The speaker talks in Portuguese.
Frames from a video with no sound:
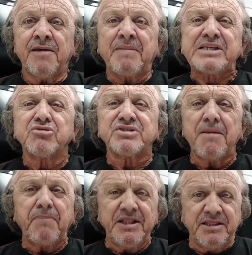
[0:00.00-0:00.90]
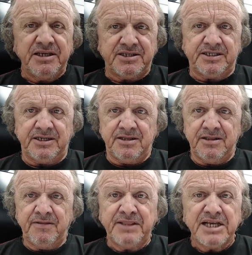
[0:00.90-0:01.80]
Mas eu sempre disse
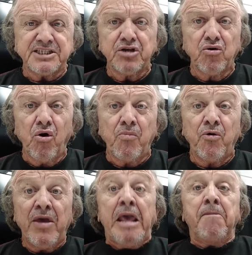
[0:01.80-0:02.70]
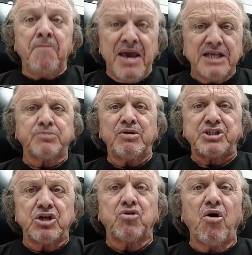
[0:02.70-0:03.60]
desse globo, mesmo
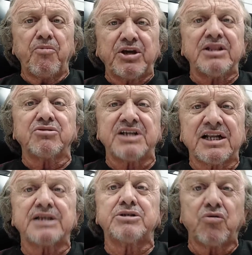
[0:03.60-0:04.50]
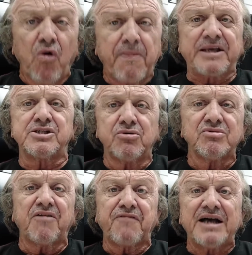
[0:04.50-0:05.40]
esse globo que não se classificou para a
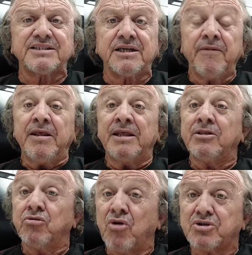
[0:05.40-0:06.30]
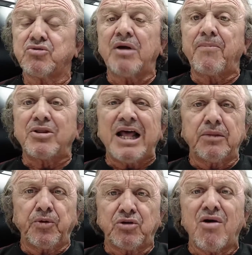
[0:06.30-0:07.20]
segunda fase do nosso
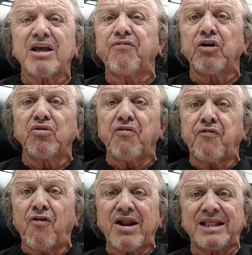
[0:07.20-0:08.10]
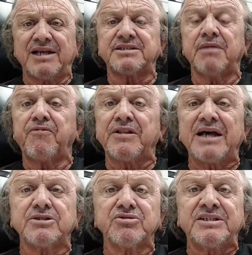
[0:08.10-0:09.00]
campeonato potiguar, que ficou de fora das
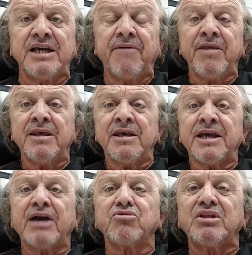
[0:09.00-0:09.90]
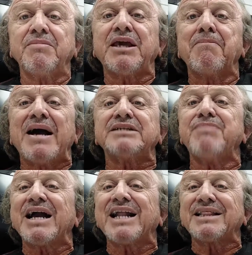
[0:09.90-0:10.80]
semifinais, eu dizia que era o time que mais
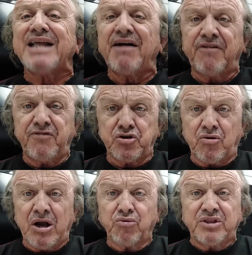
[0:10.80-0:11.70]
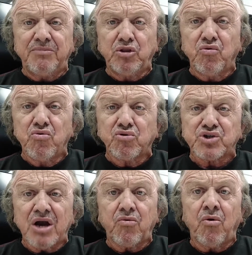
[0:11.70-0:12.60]
me agradava ver jogar, o time do Hugo
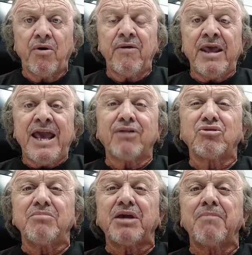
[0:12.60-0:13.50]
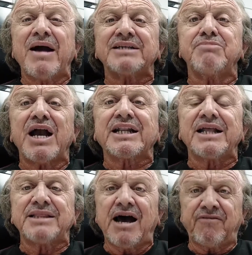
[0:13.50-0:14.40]
Chacon, era o time que mais me
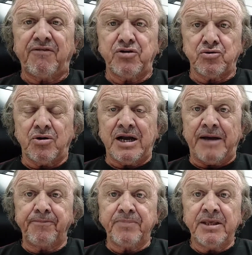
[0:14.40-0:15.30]
agradava ver jogar.